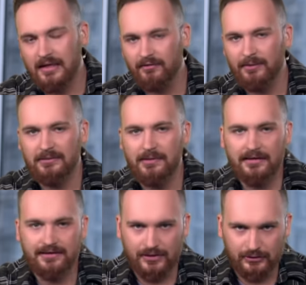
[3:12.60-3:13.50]
Как вы
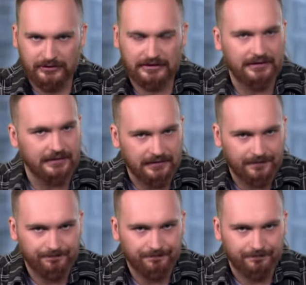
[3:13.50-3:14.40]
понимаете, результата
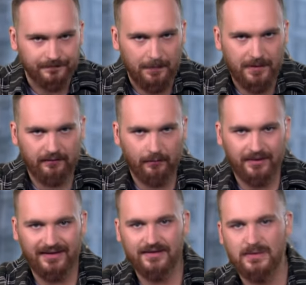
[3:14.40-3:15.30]
нет. На первый
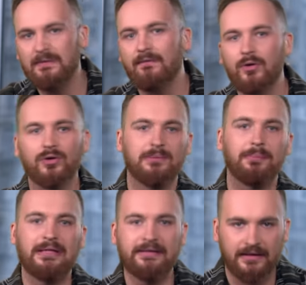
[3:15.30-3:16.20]
план снова
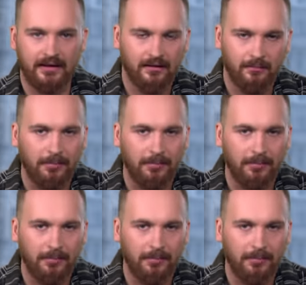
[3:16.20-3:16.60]
выходит политика,